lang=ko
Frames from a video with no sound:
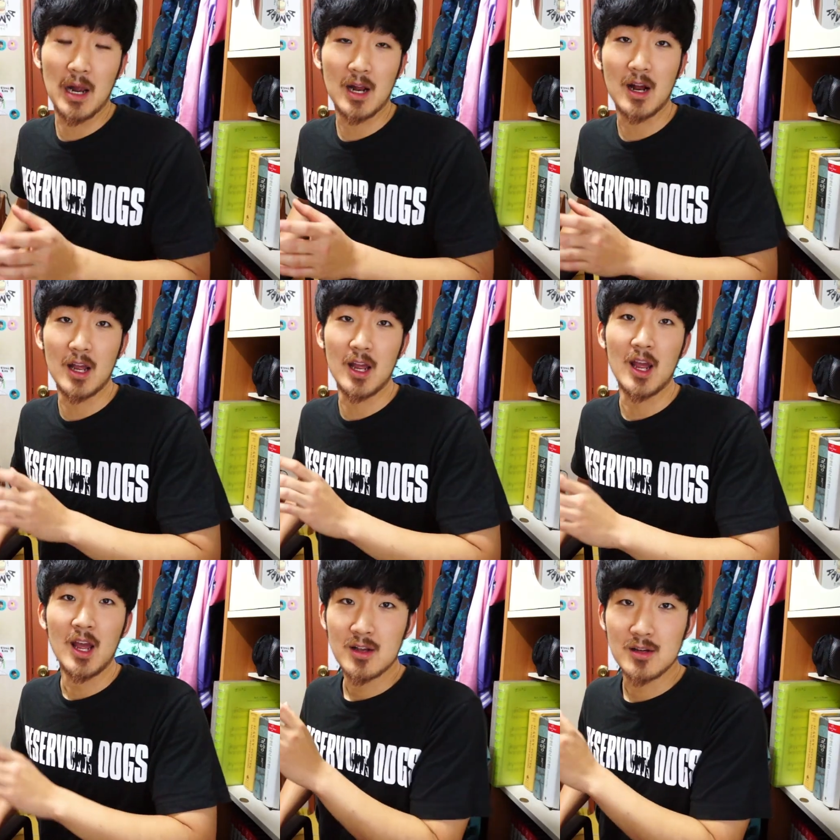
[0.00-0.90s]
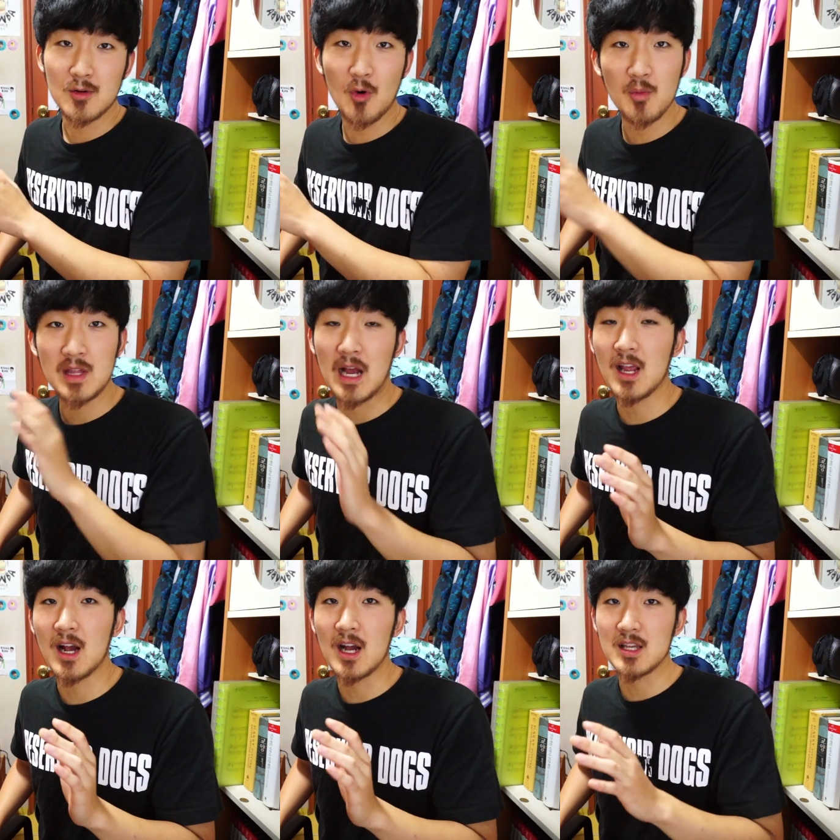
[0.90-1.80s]
말까의 그 고민
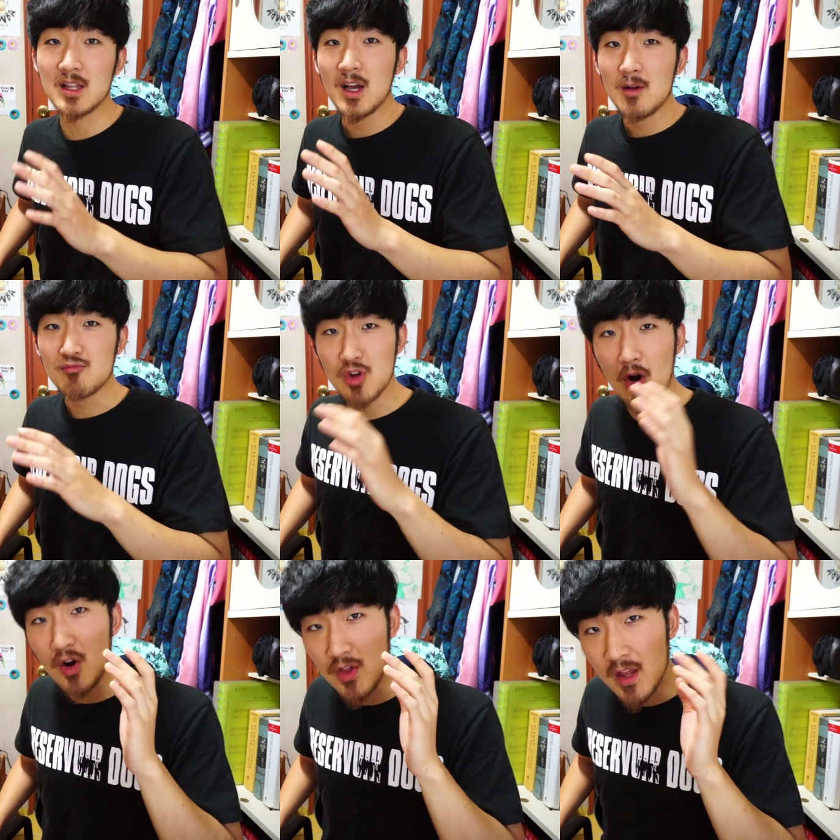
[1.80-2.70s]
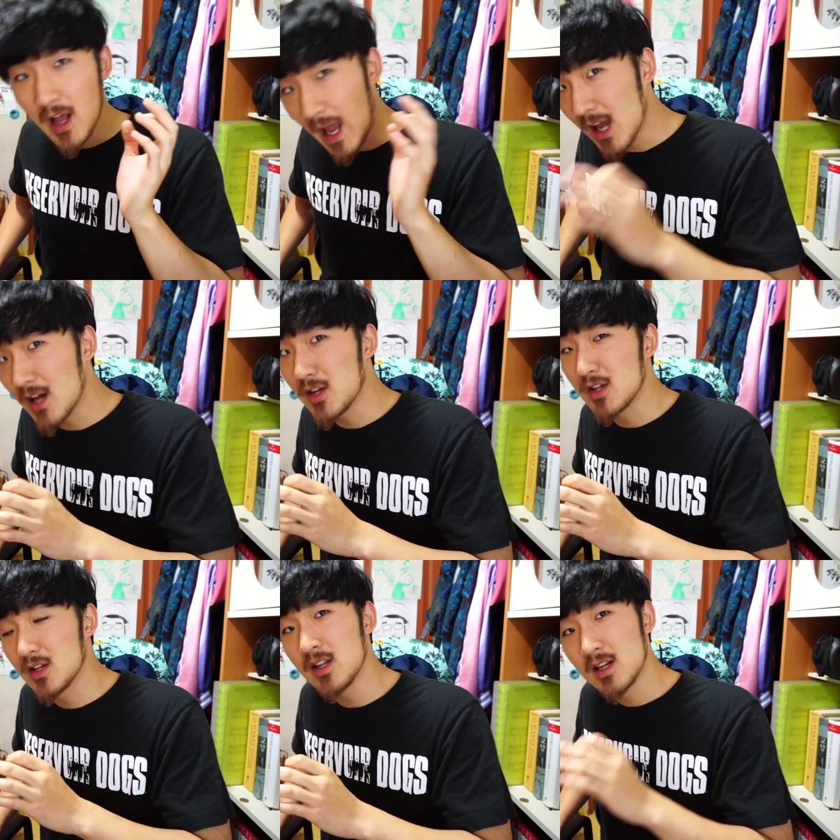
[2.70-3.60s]
단계가 아닌 무조건 해야
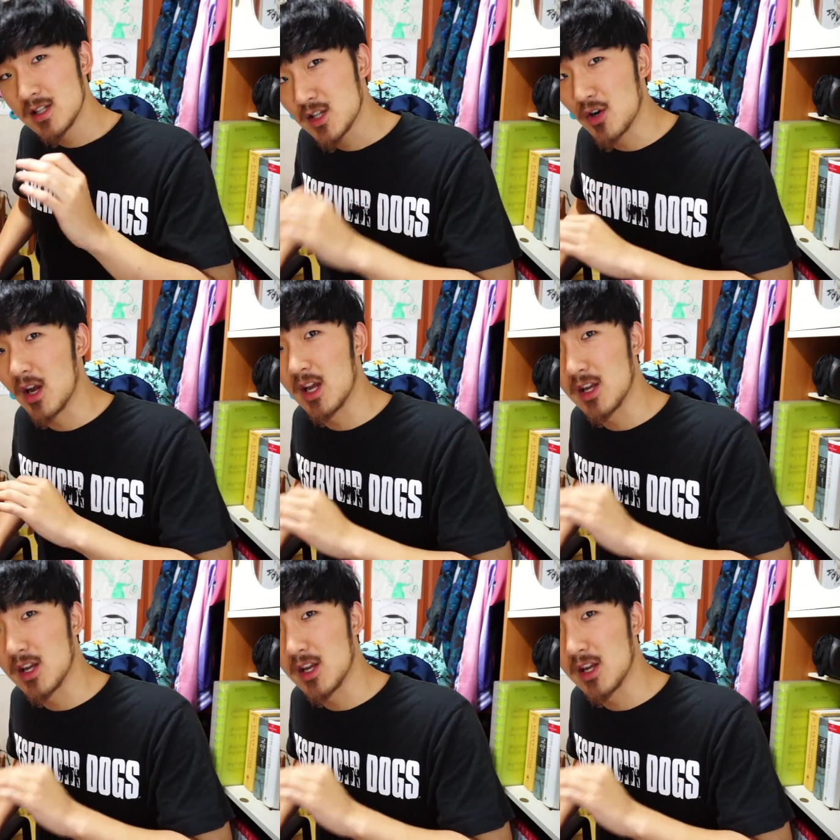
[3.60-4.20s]
되는 지경에